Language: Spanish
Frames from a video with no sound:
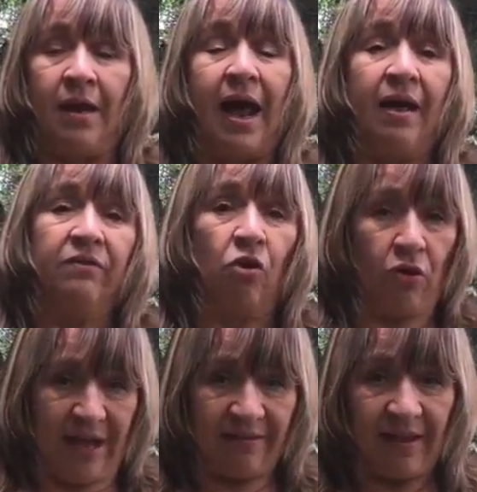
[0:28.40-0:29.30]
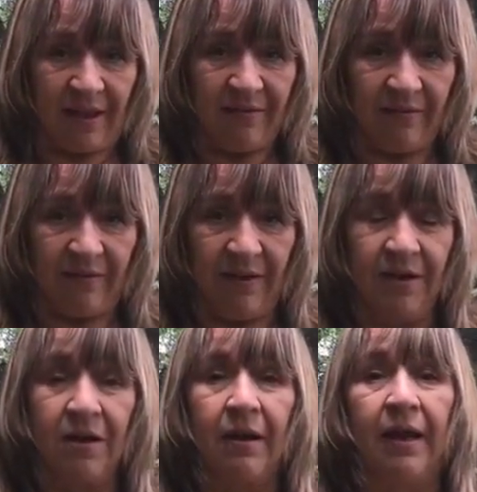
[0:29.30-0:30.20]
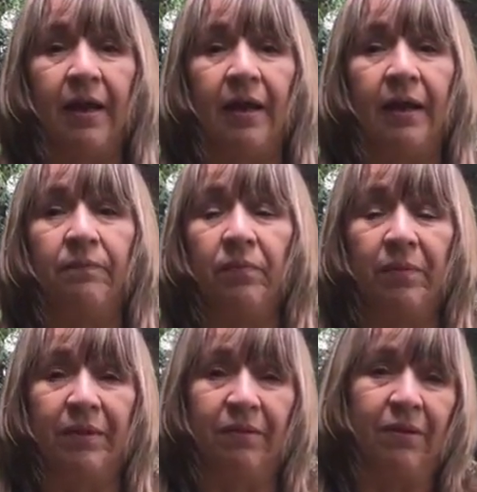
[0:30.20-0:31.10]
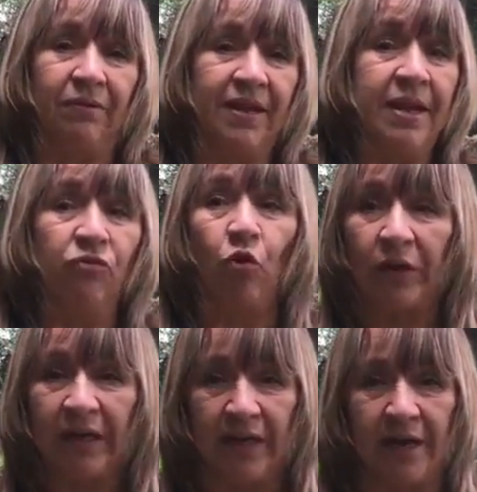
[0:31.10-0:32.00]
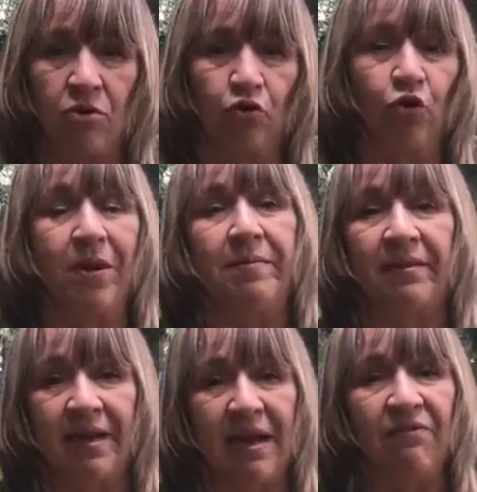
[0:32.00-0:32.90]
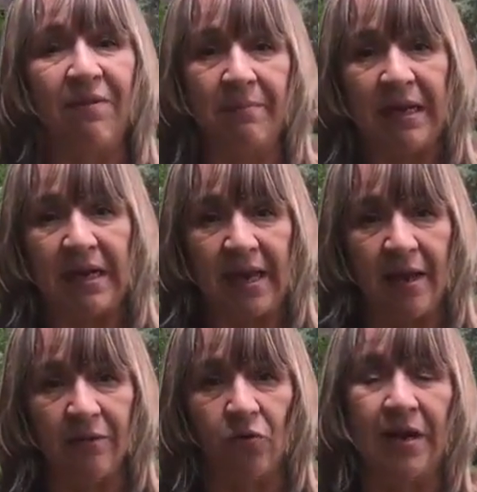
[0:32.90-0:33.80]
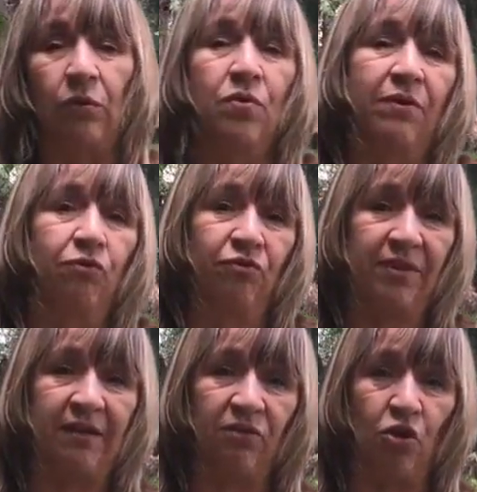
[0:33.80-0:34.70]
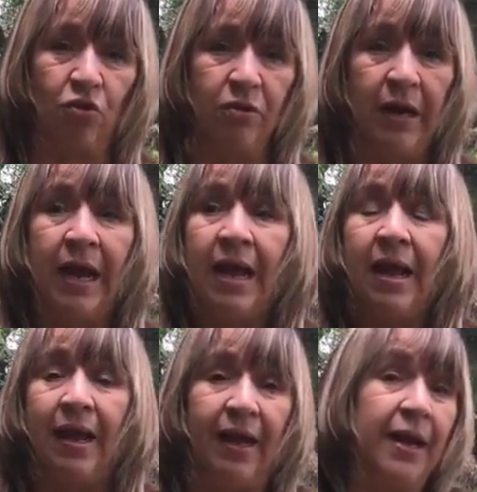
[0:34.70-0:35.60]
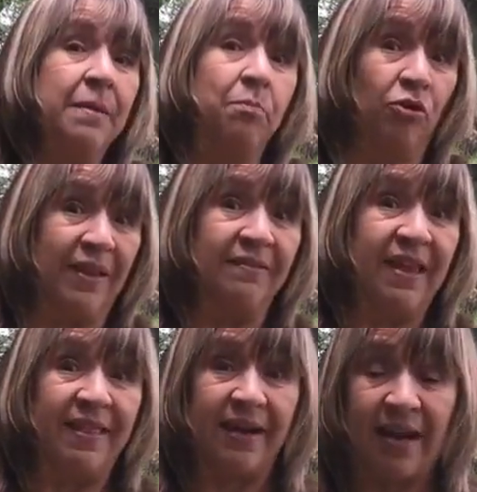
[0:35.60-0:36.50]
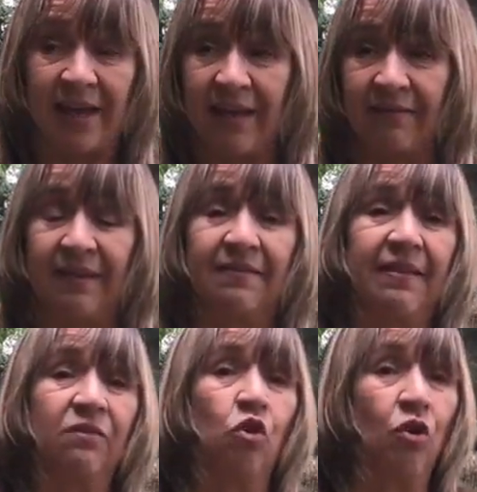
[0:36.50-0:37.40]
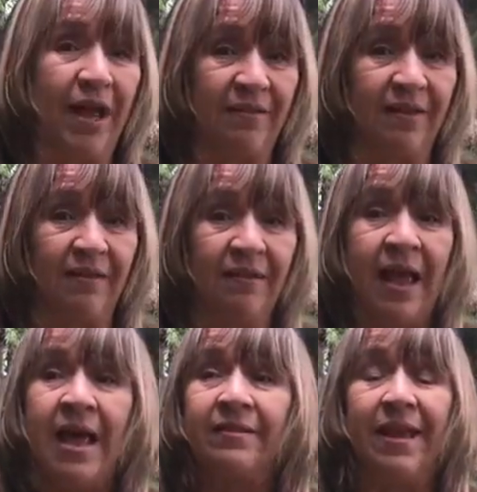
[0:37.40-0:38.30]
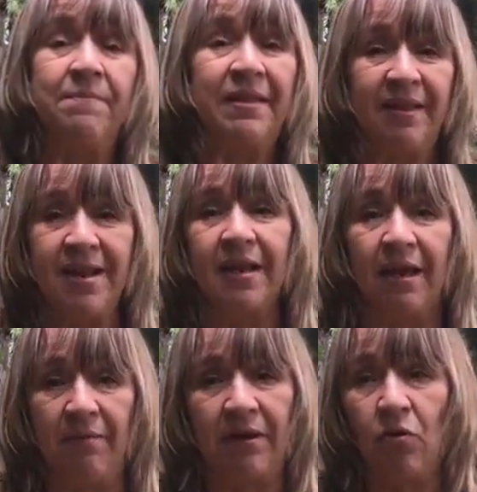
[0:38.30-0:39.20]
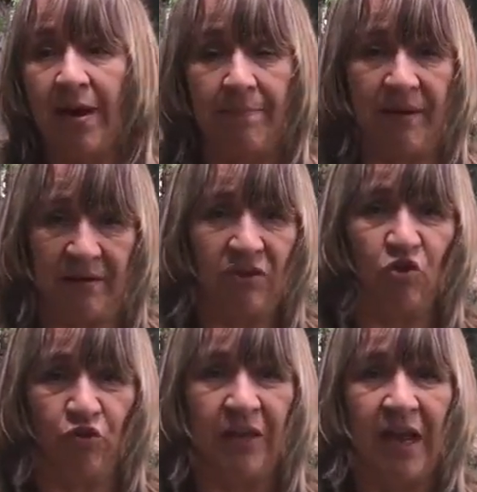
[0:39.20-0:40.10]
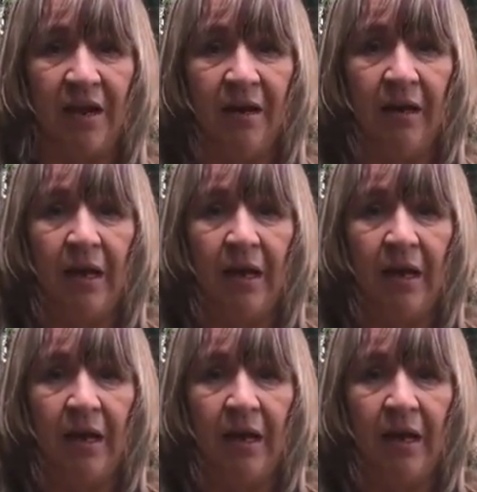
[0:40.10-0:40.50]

Las corazas eh, tienen su origen no solamente en la familia, con alguna frustración. Eh, la importancia de que es que estas corazas también tienen que ver con la parte social.